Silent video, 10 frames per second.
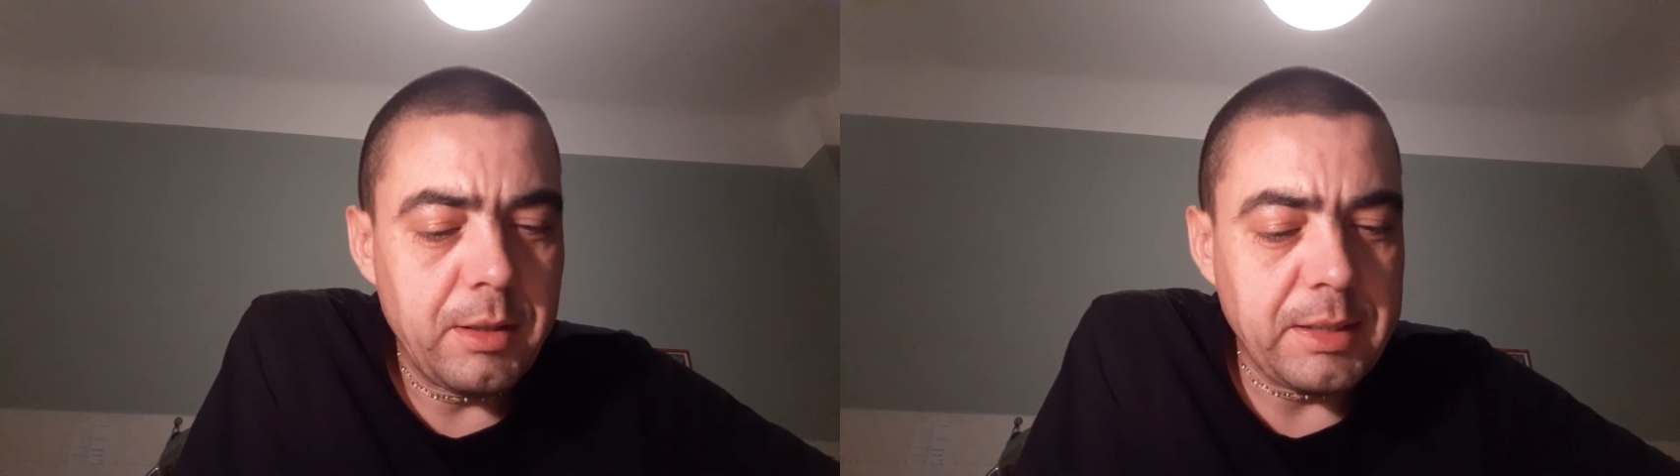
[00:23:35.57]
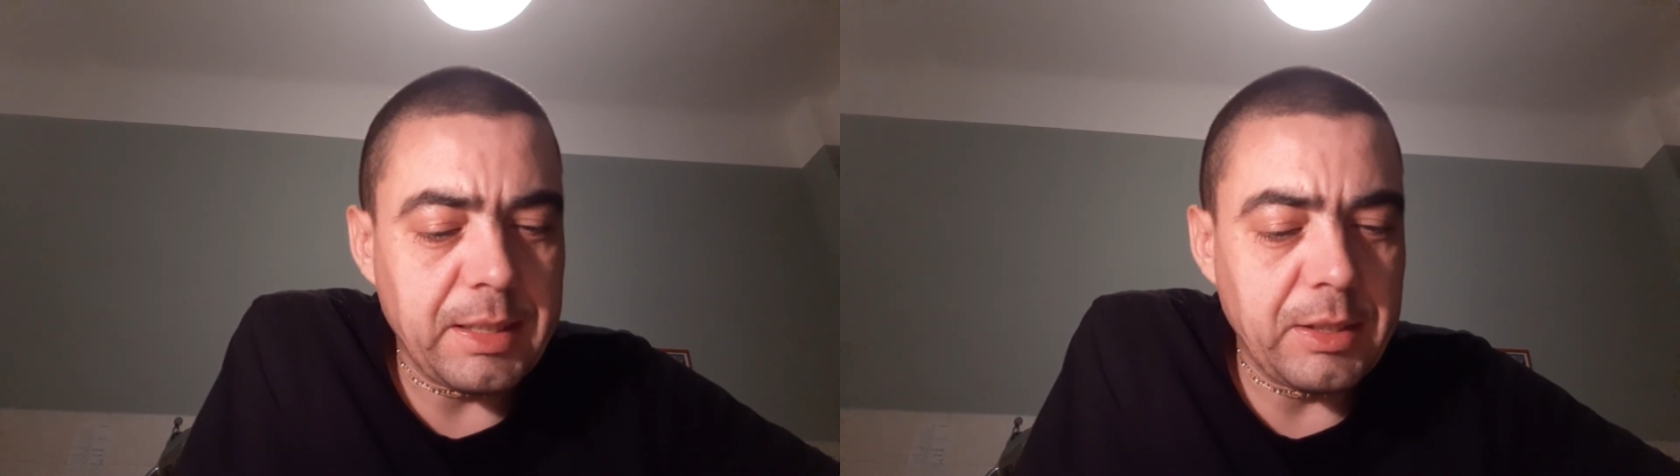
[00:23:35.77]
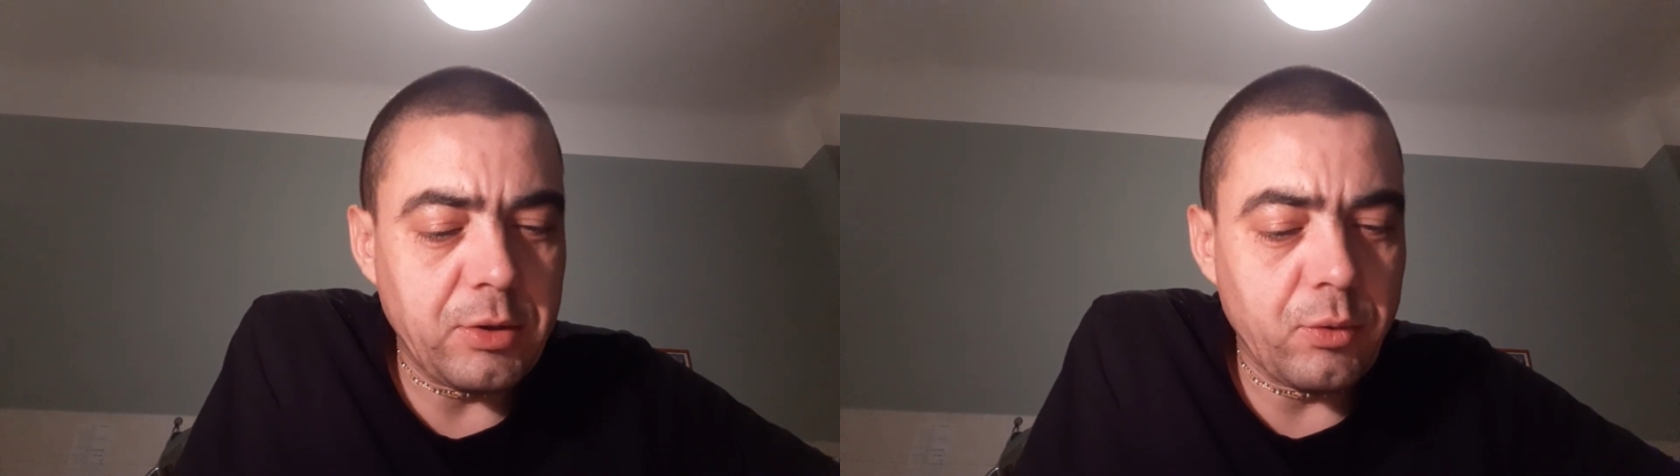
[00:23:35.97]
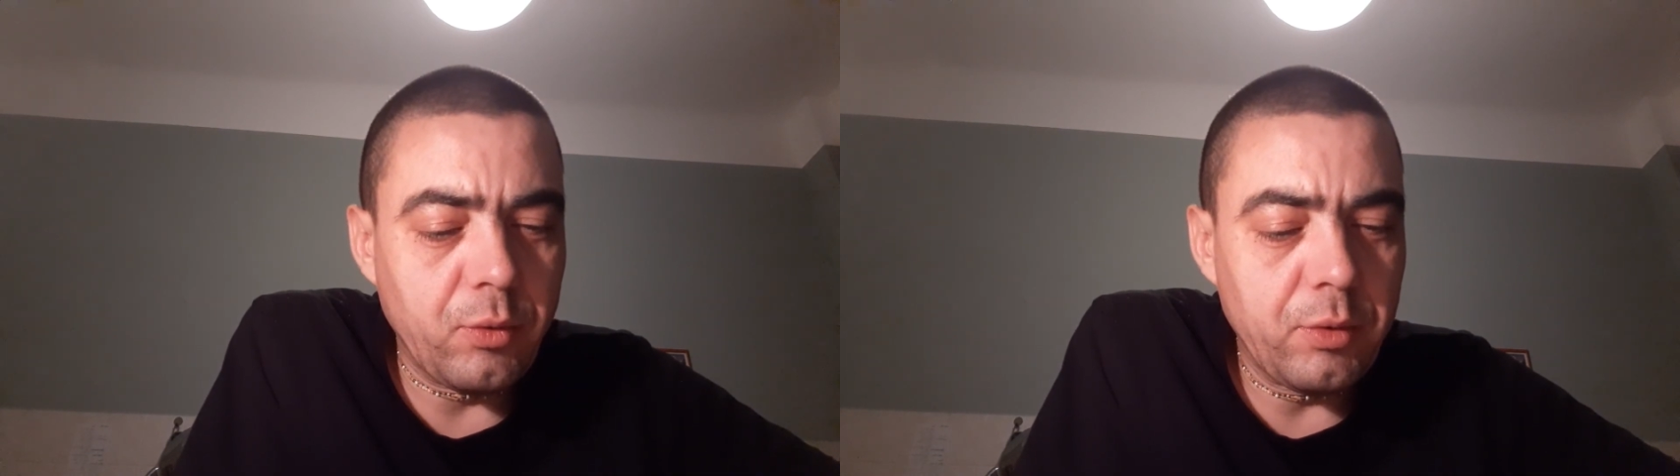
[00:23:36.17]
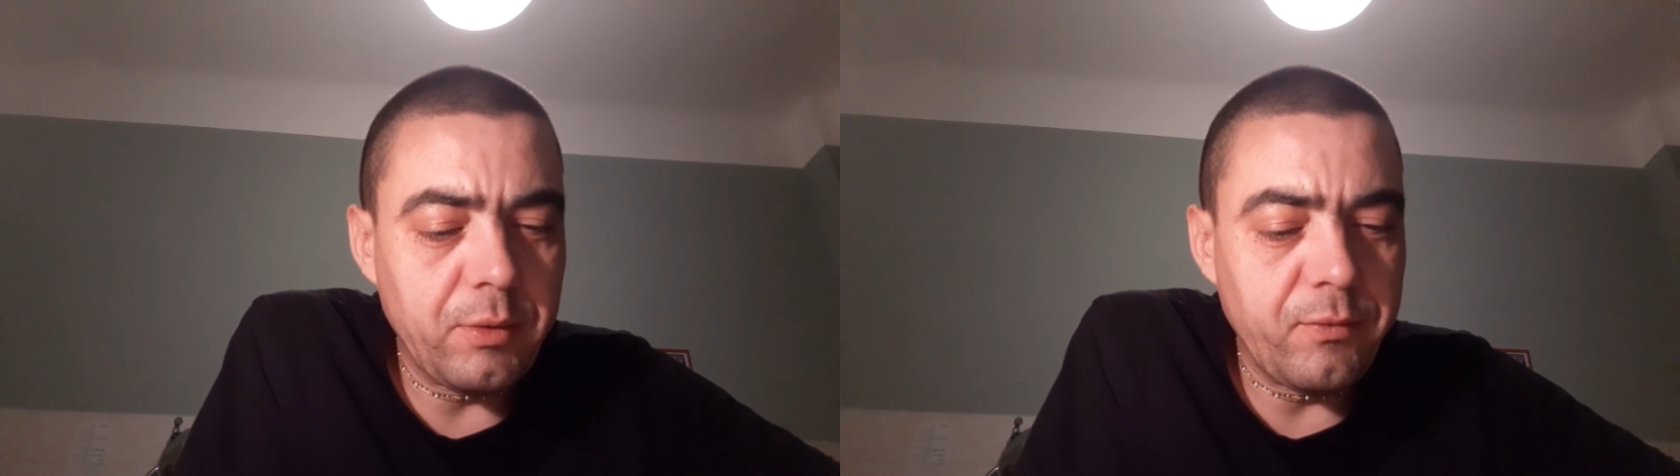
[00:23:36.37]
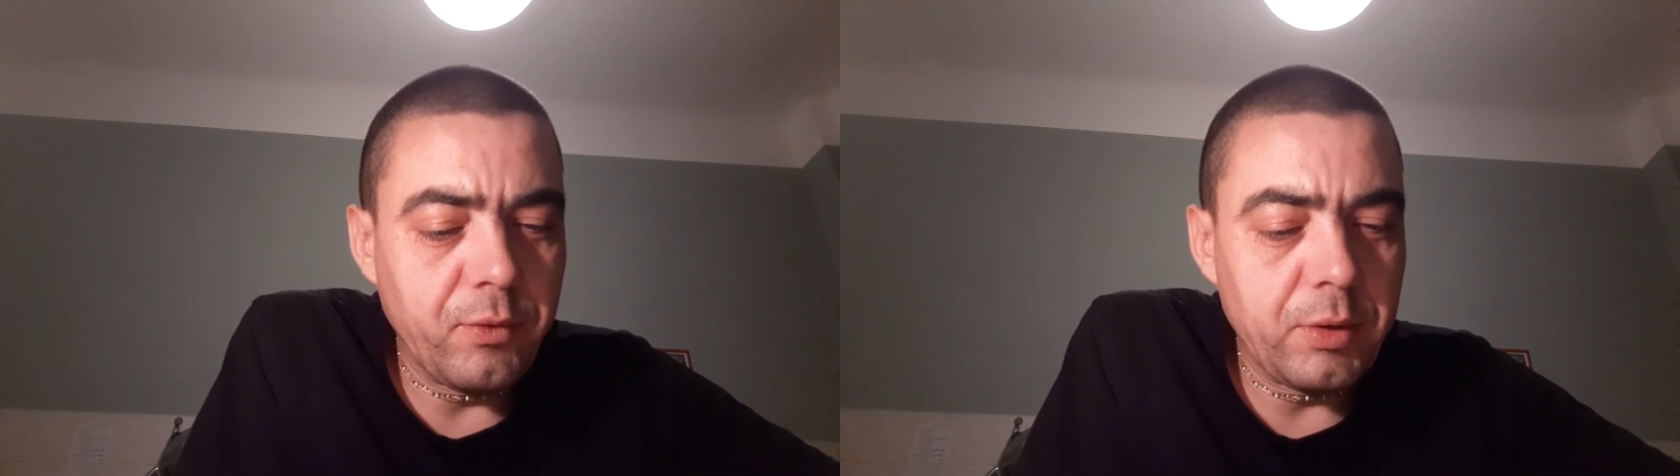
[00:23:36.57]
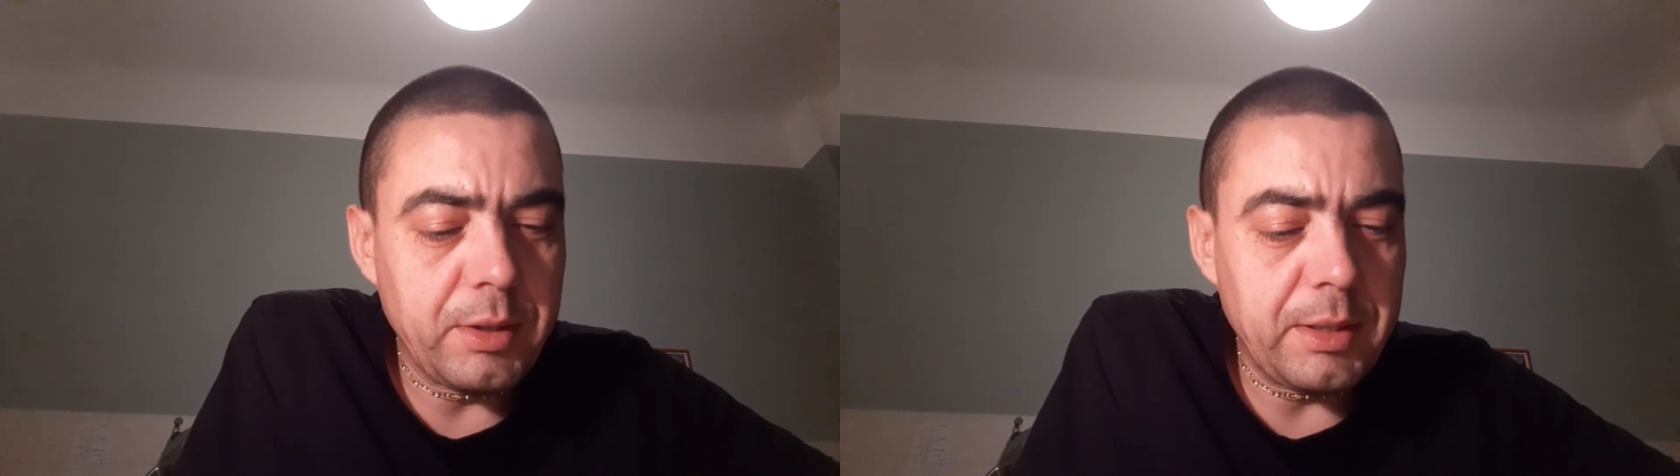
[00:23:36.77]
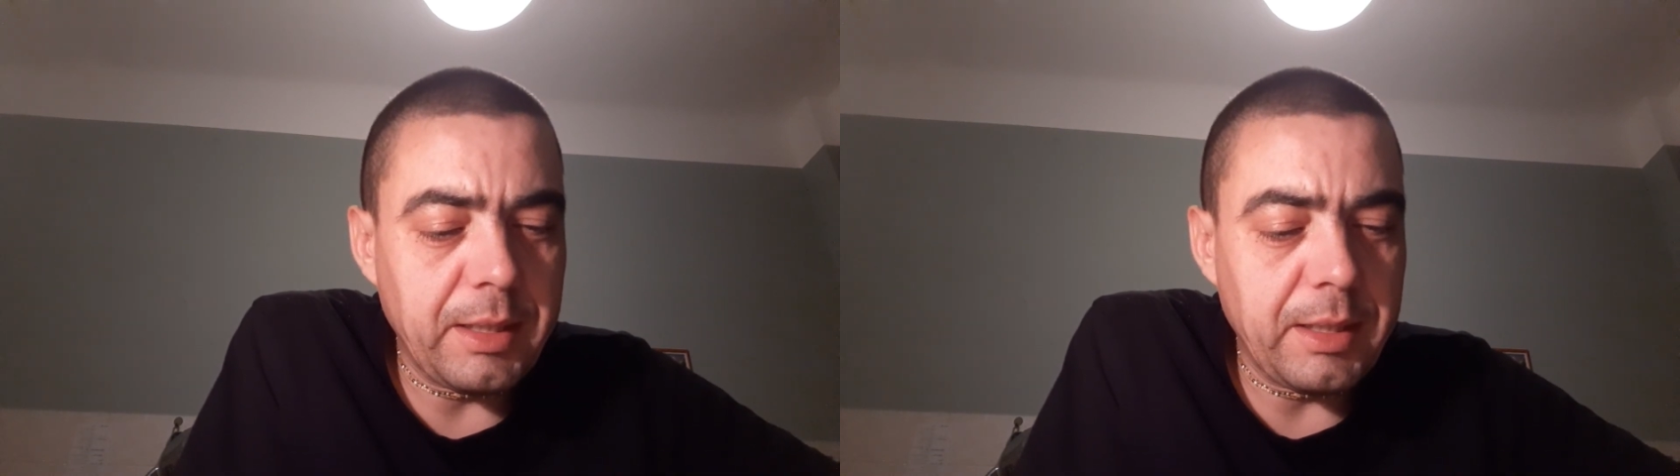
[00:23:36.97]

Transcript: Sein Sohn würde in